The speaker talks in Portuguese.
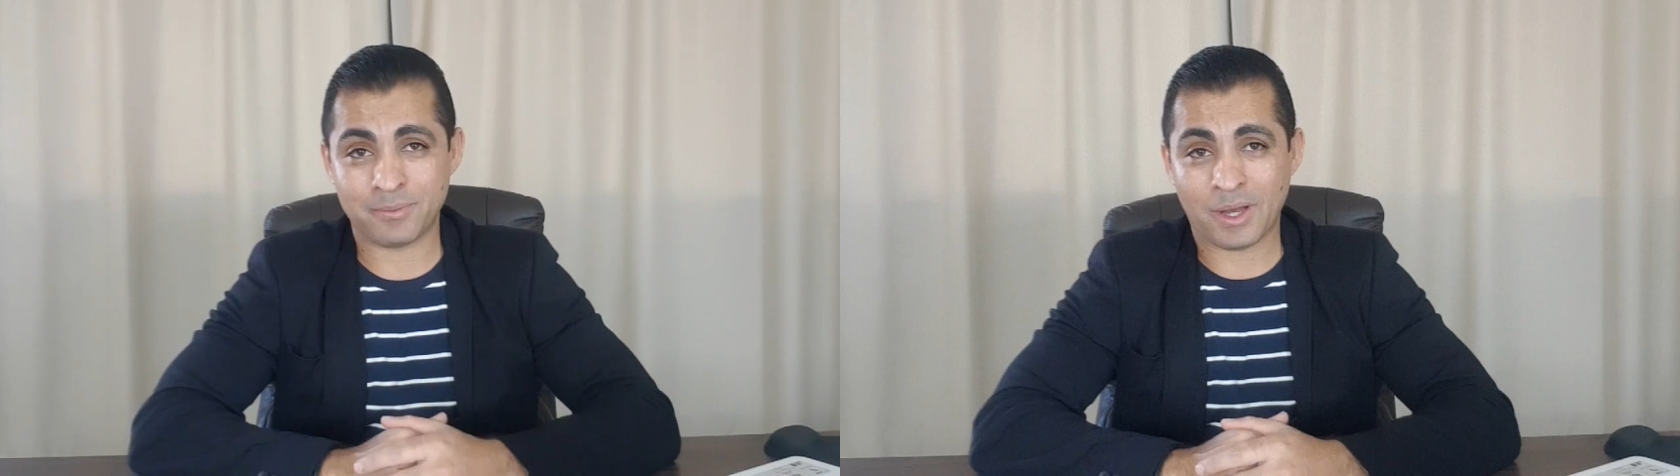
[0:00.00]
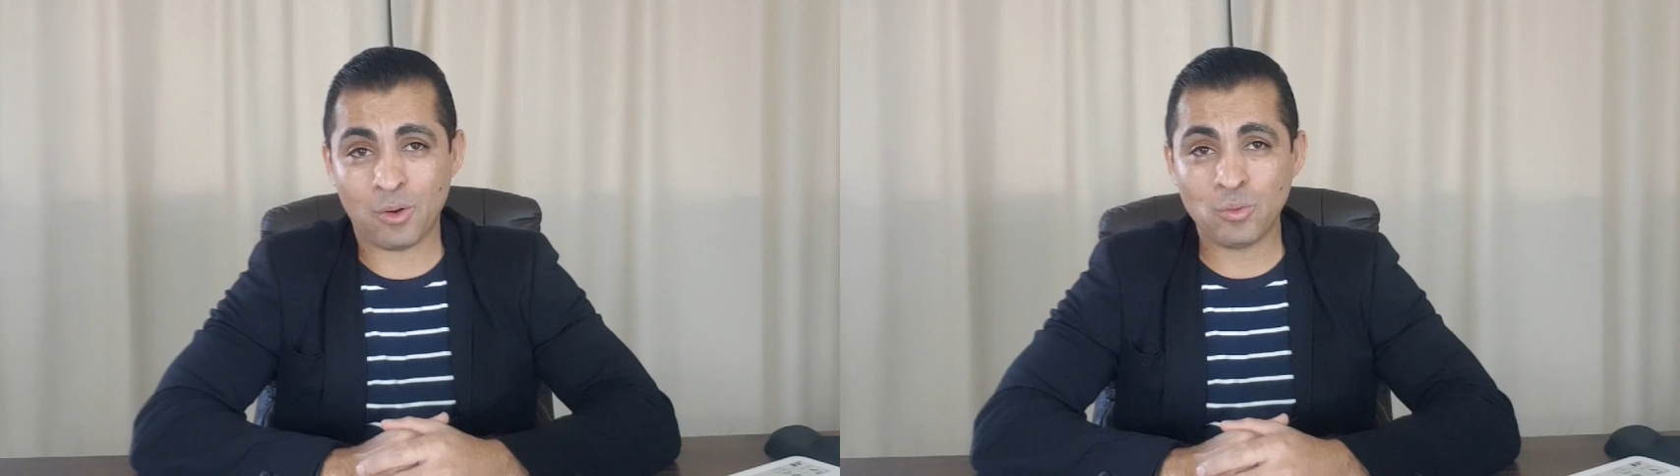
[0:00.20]

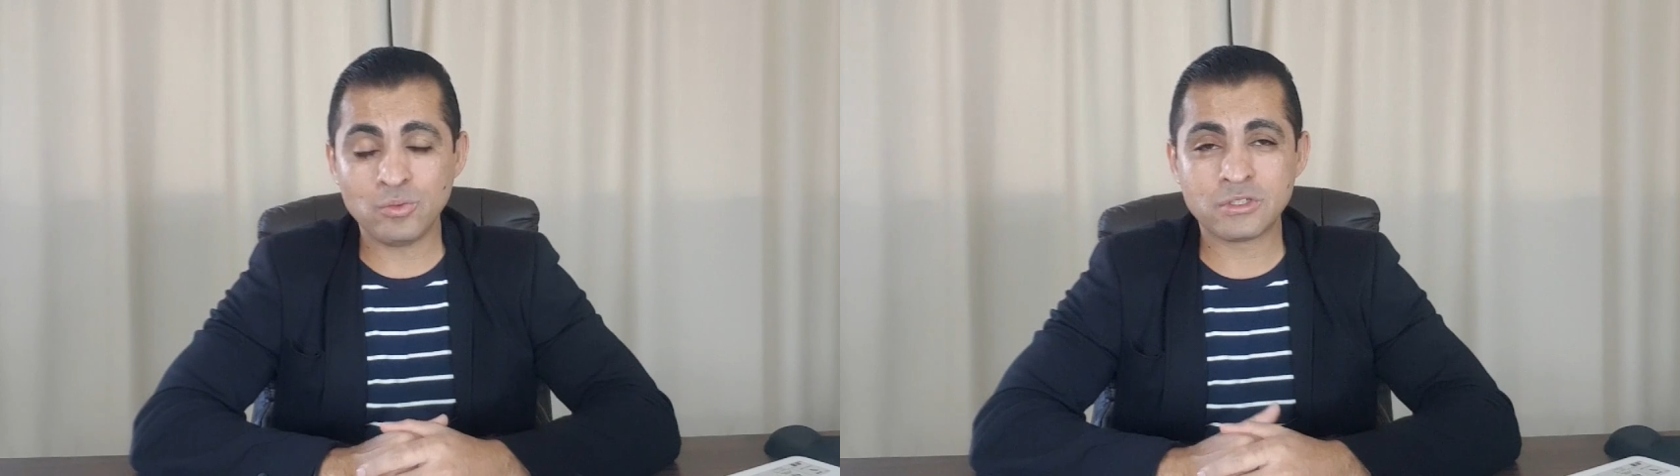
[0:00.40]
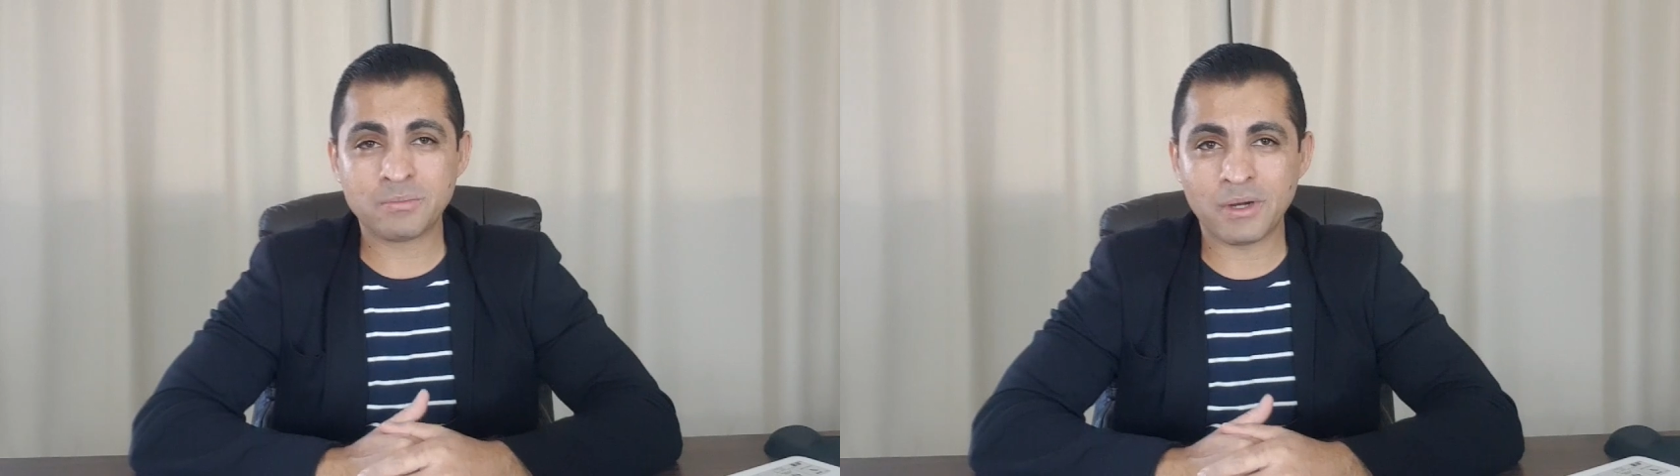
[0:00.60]

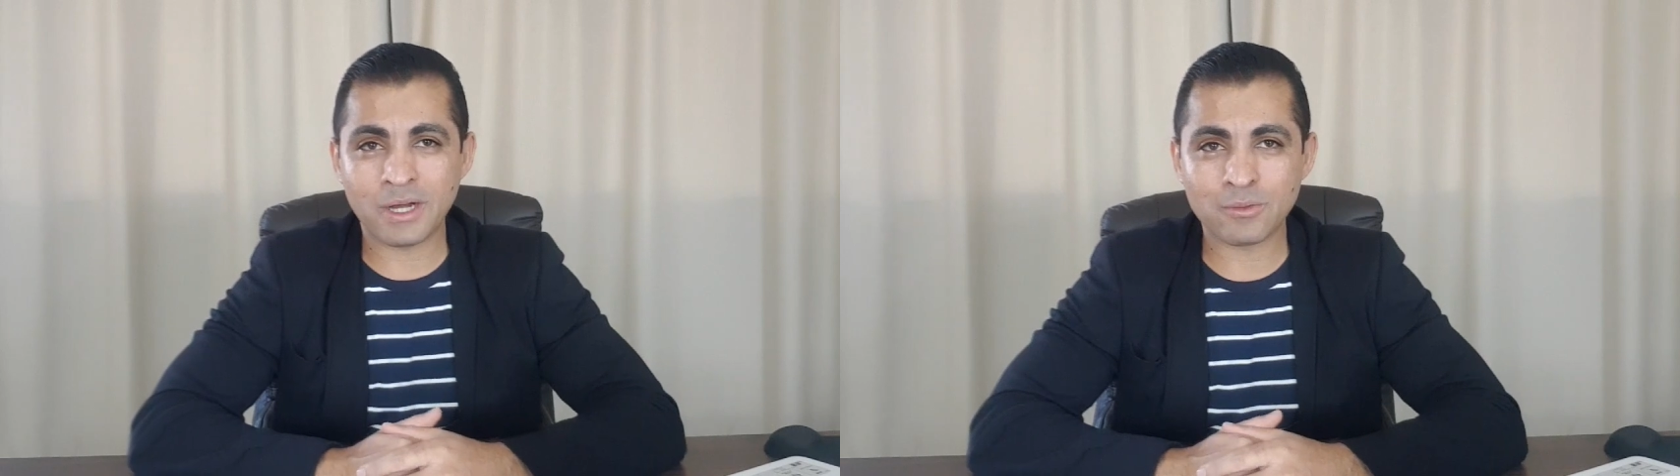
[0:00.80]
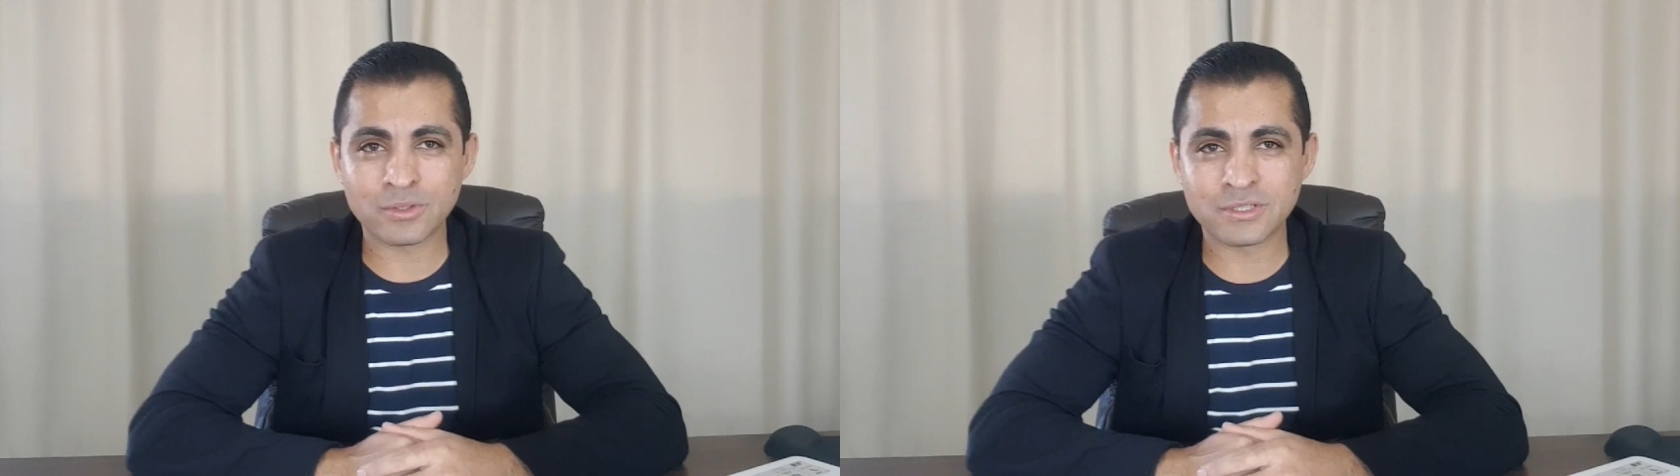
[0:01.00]
alguns
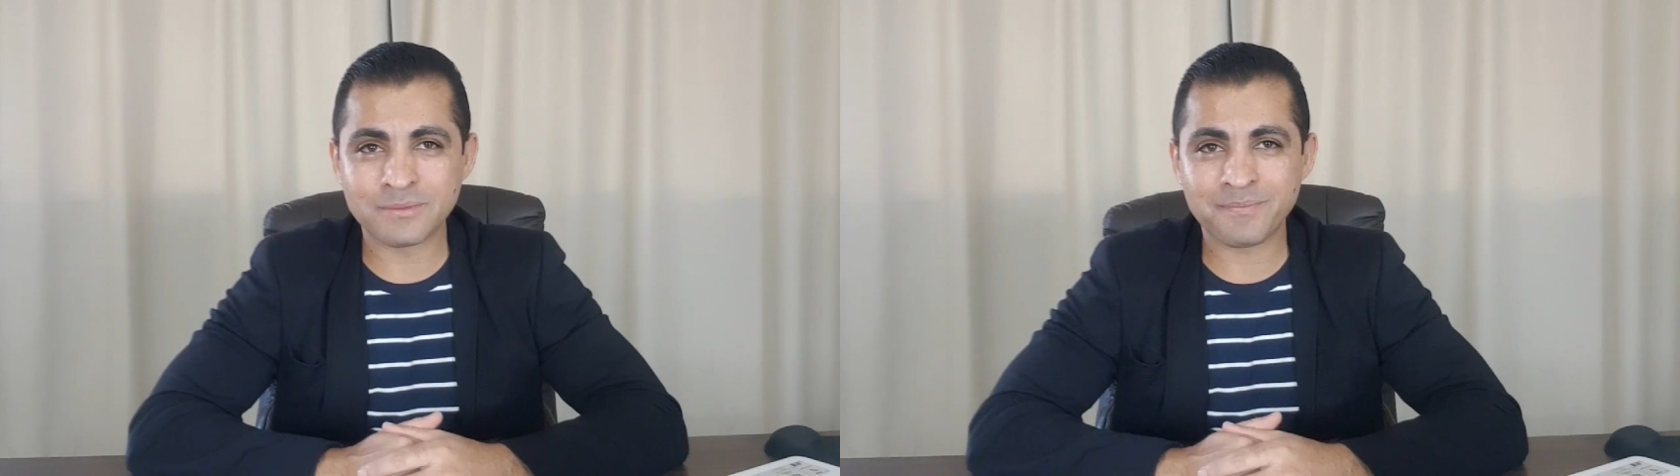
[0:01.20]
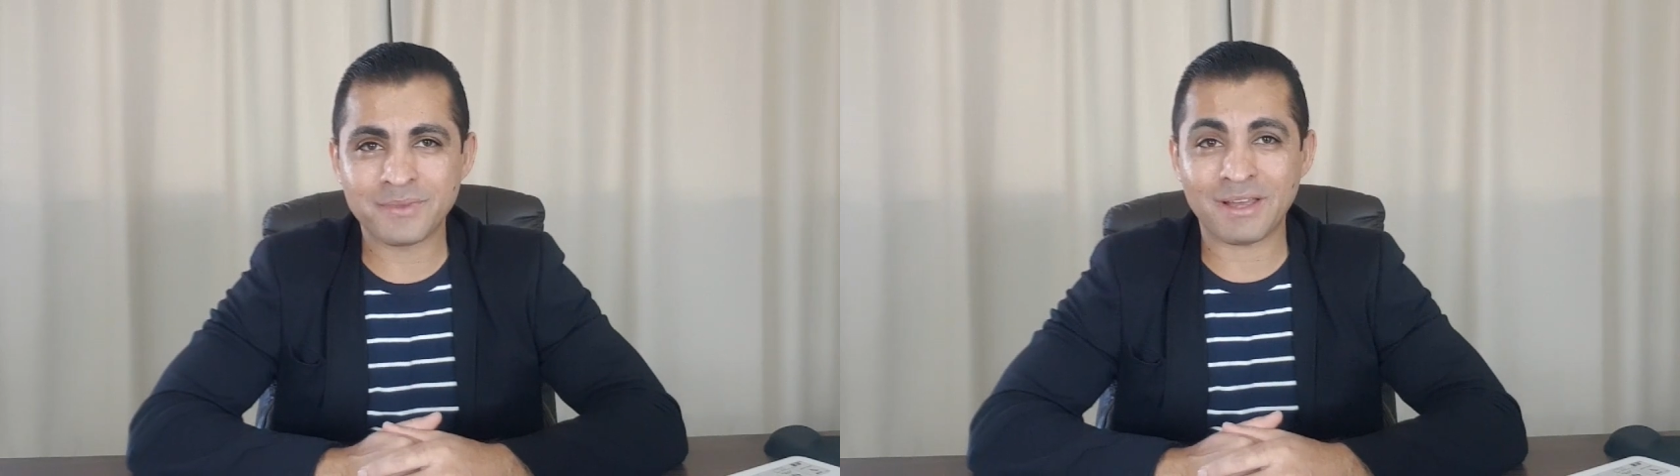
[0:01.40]
bancos,